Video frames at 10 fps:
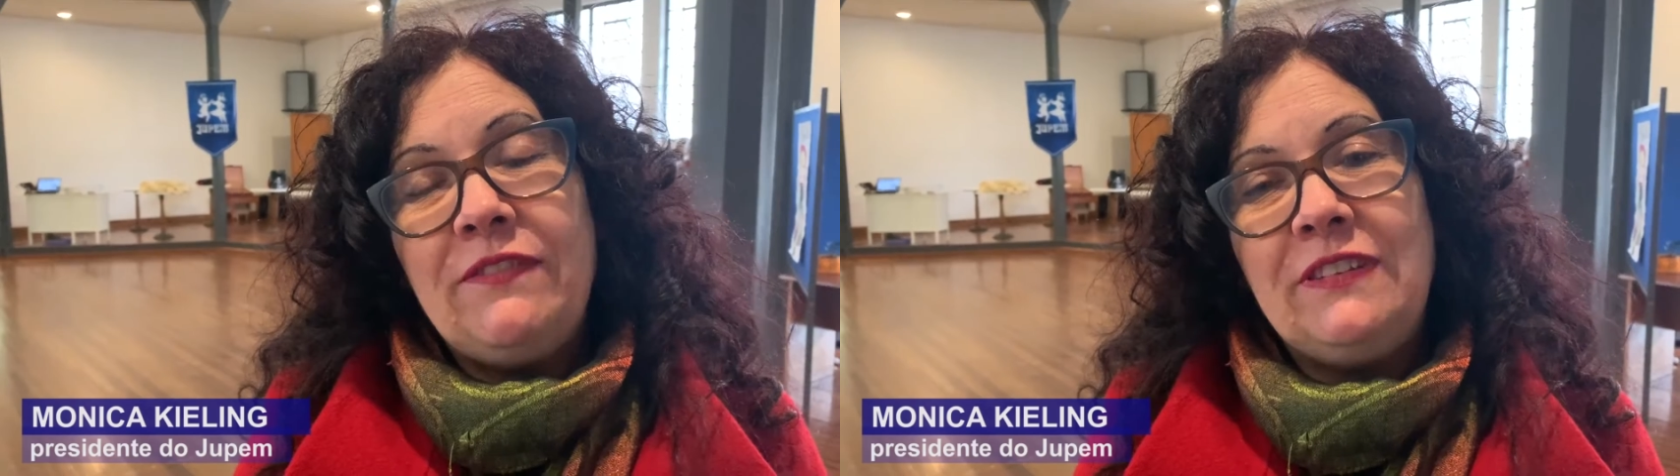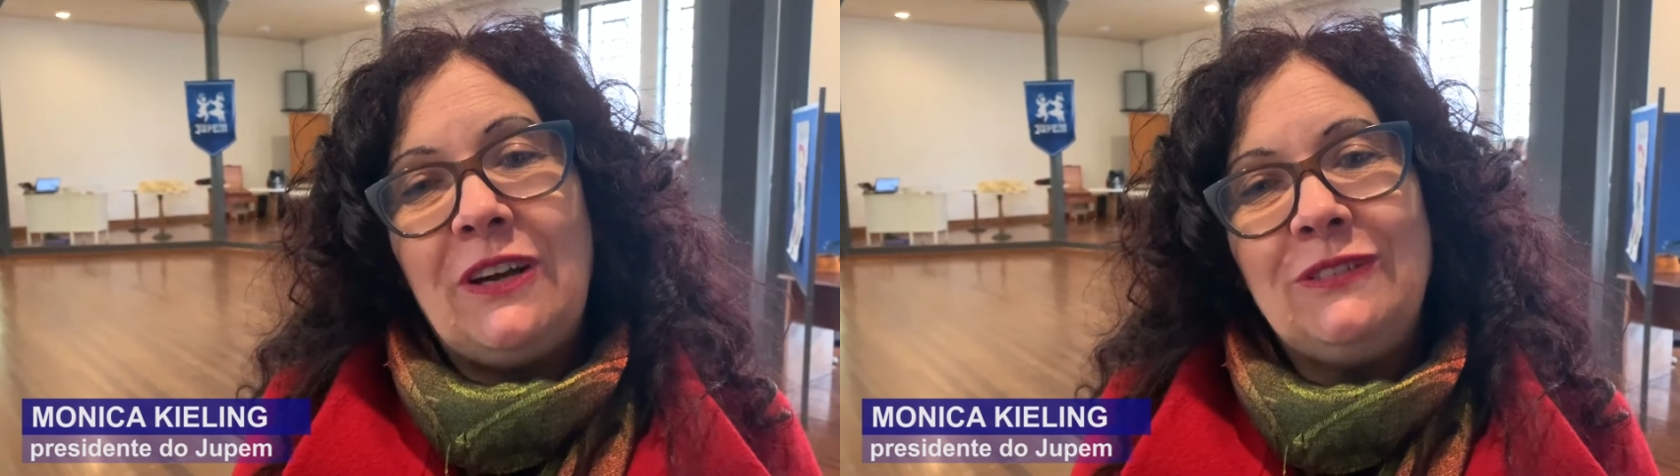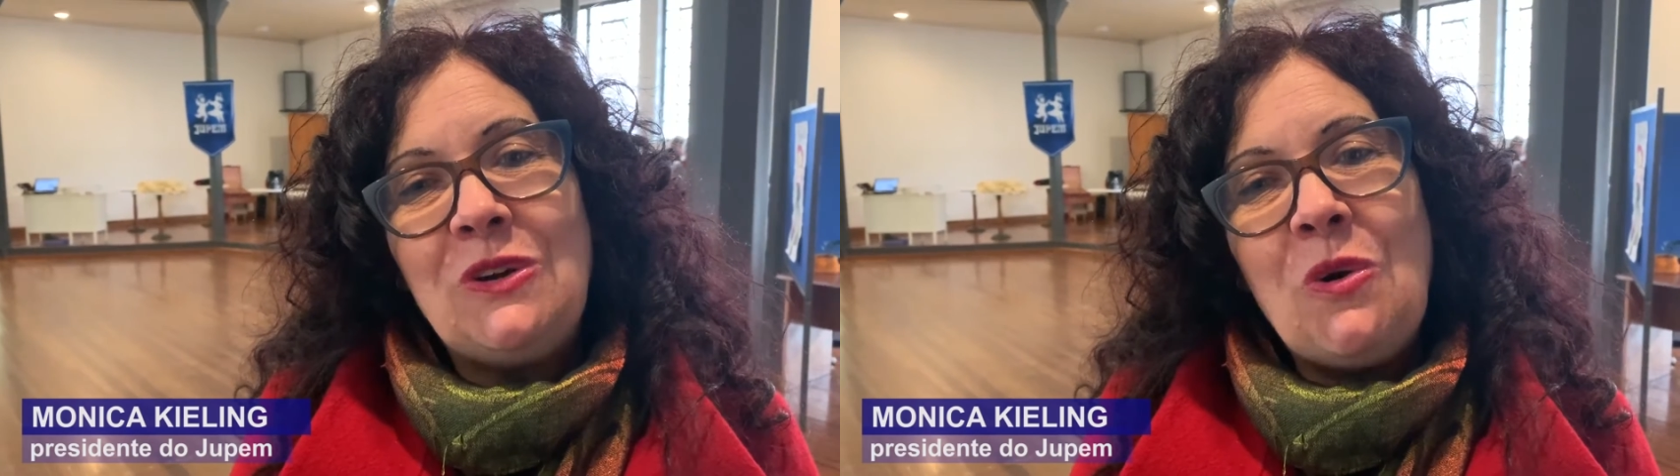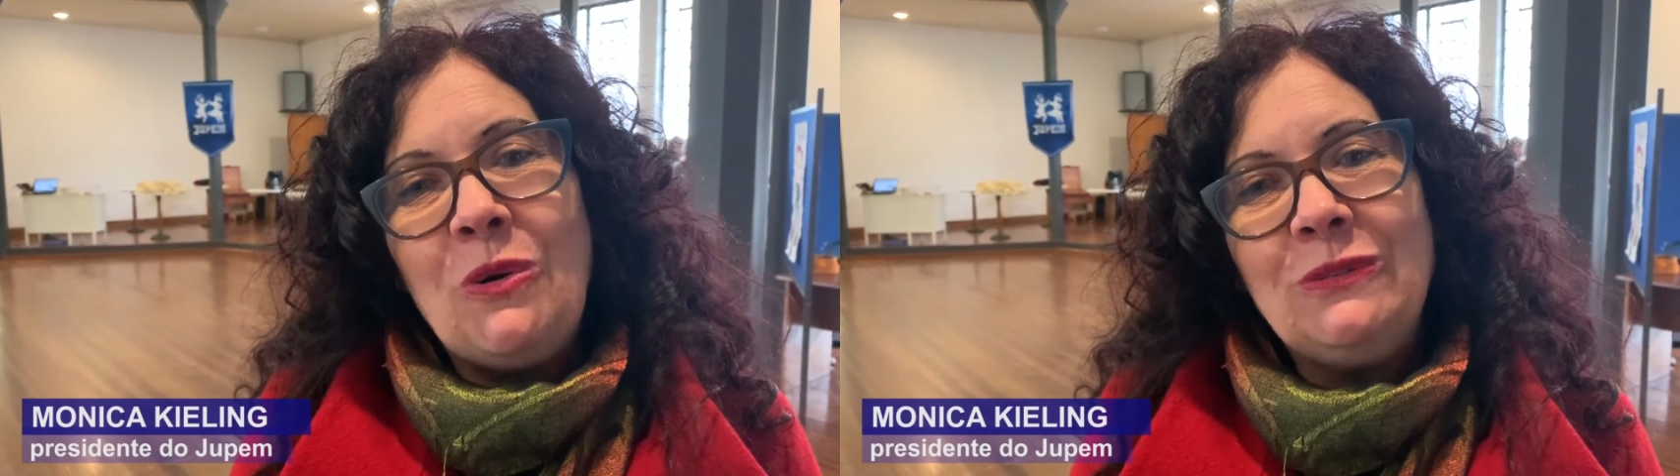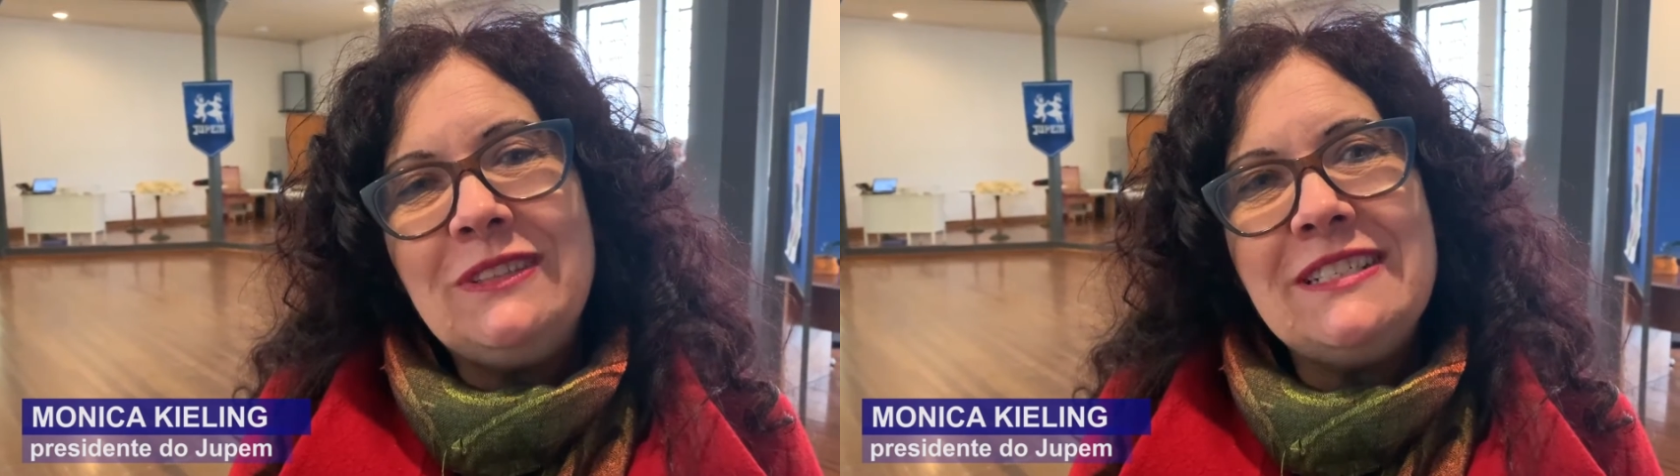afinal de
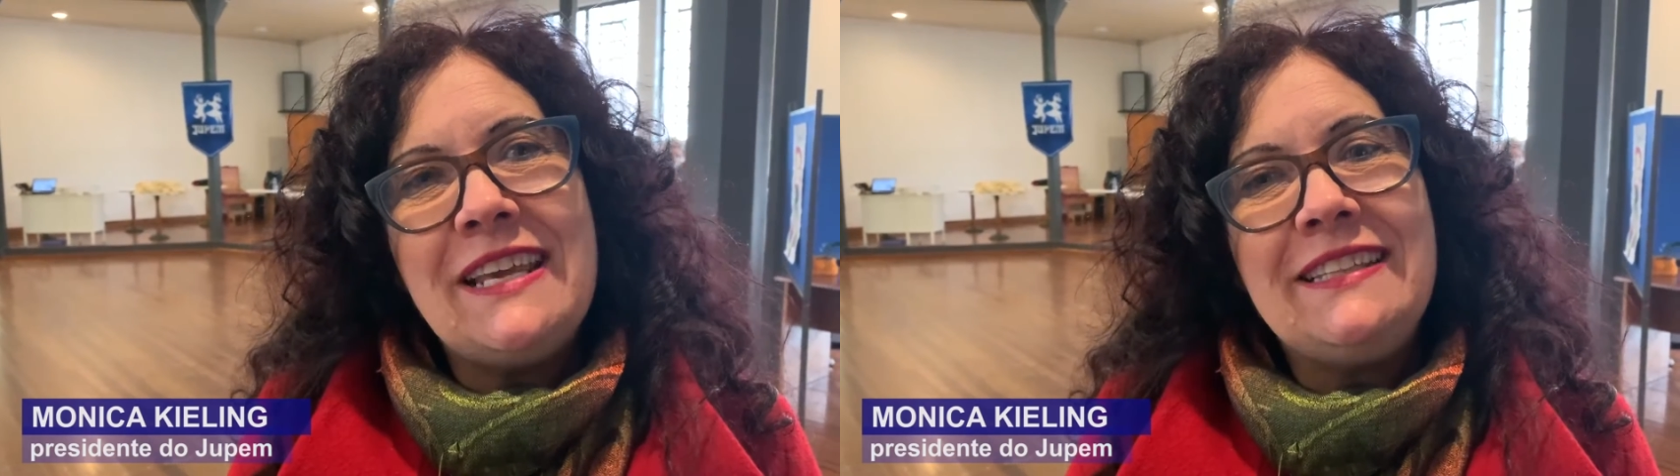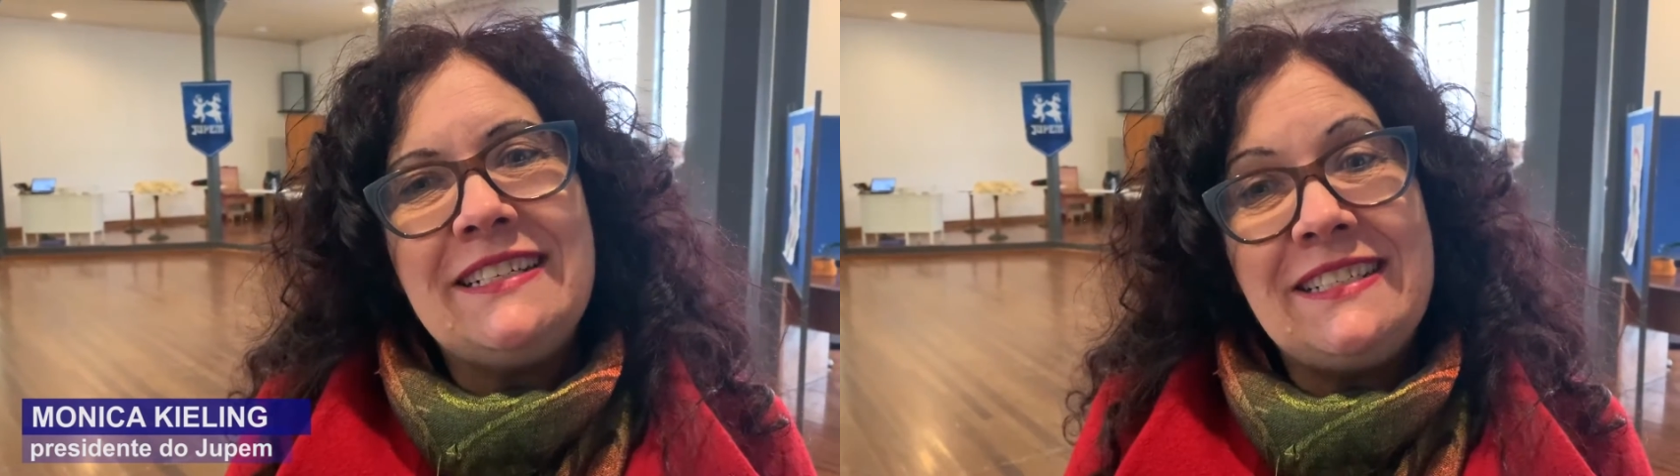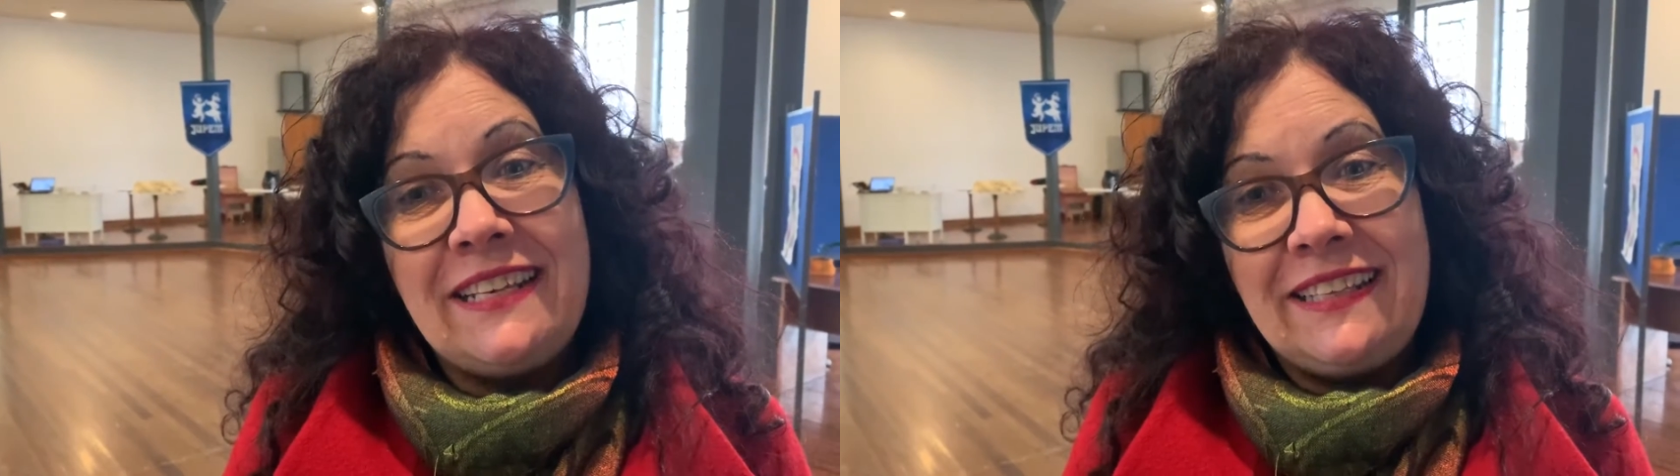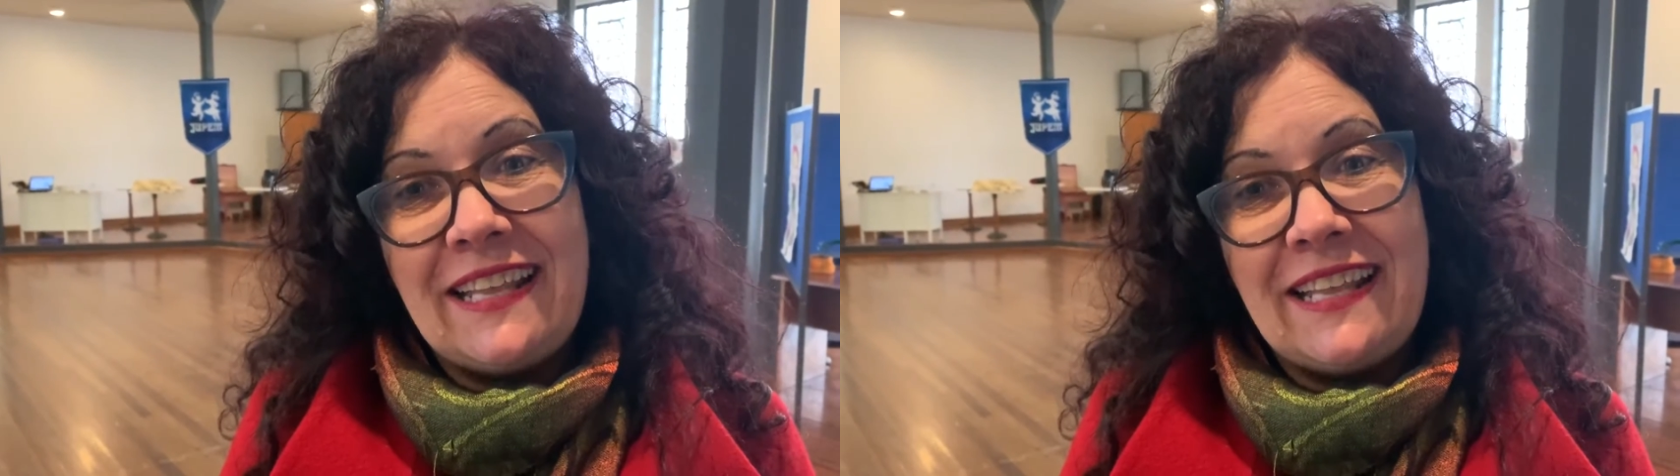contas é a terceira